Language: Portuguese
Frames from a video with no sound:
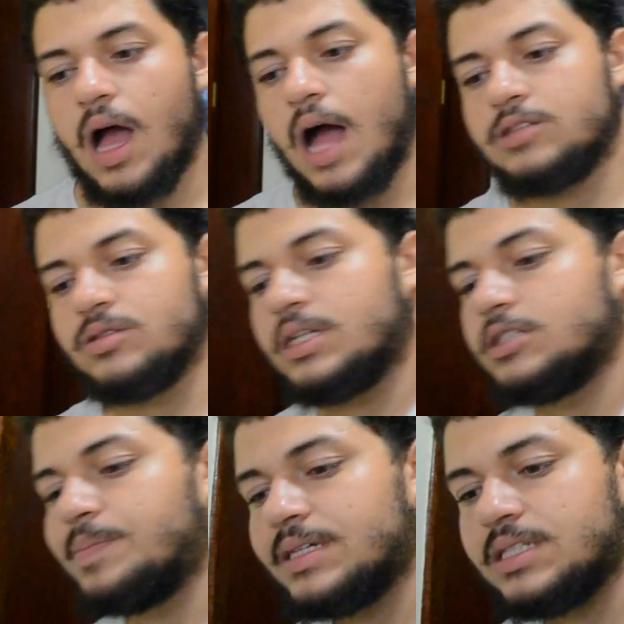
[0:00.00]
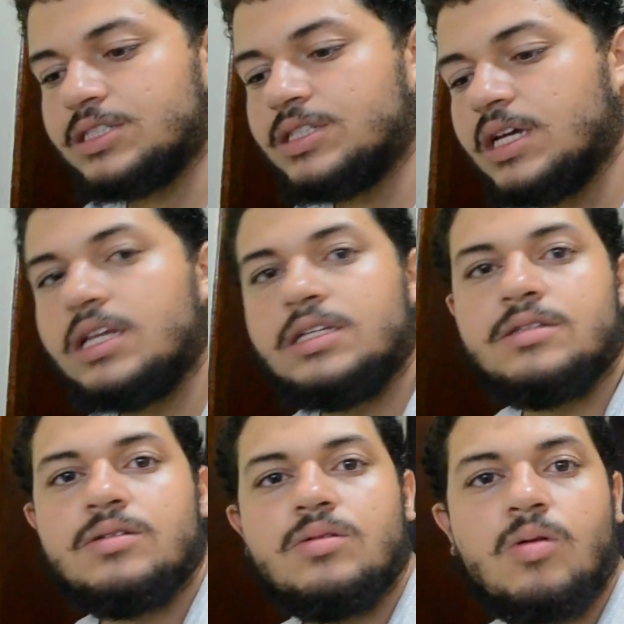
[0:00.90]
As outras peças dele,
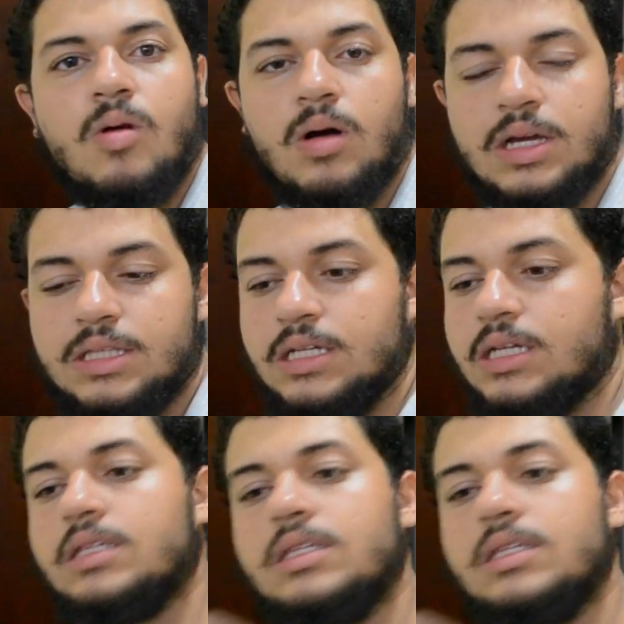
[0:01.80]
o COG de,